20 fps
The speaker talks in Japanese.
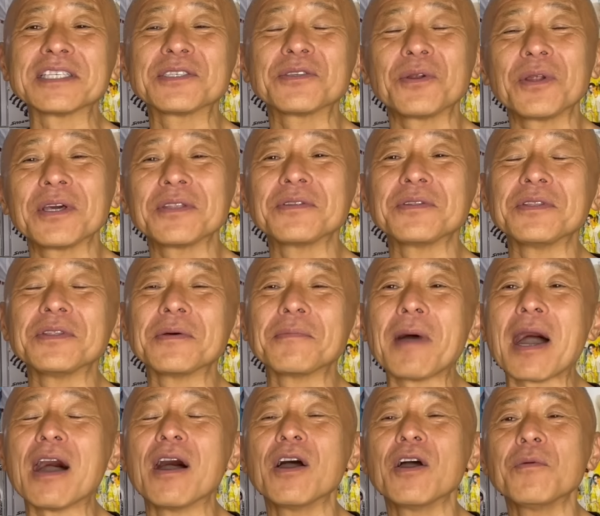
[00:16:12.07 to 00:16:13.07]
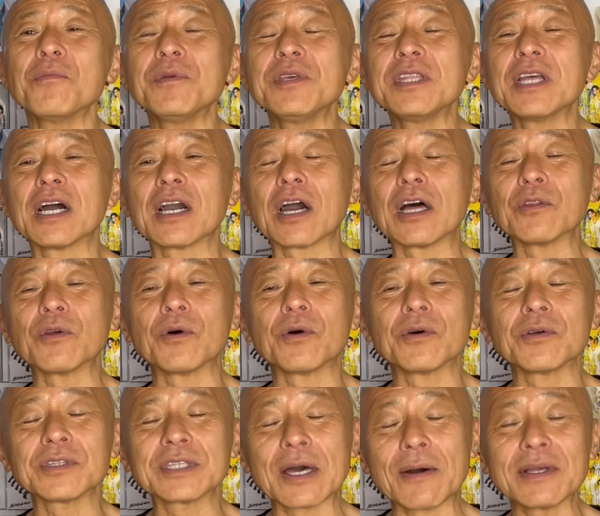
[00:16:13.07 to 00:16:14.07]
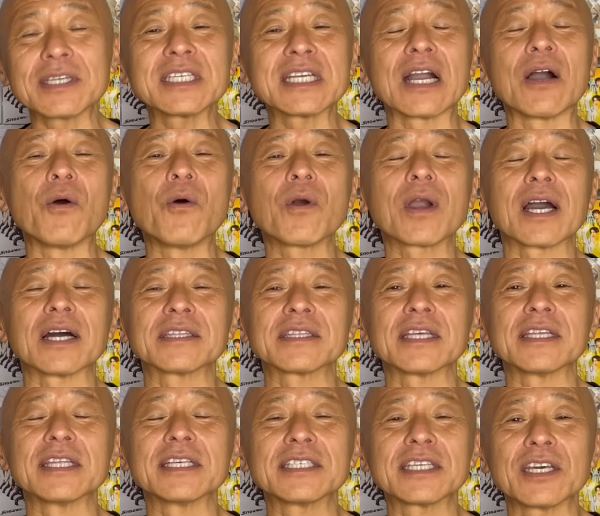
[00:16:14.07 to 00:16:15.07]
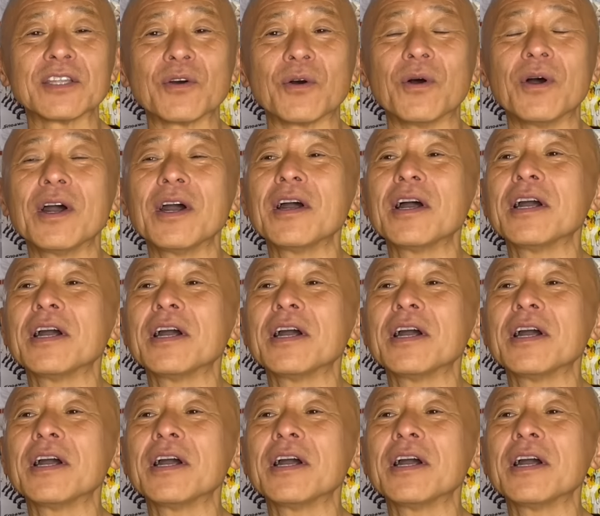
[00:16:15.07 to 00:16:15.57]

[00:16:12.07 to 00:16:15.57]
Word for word: それに、まあ、みんな、あの、たわしが多かったですけど、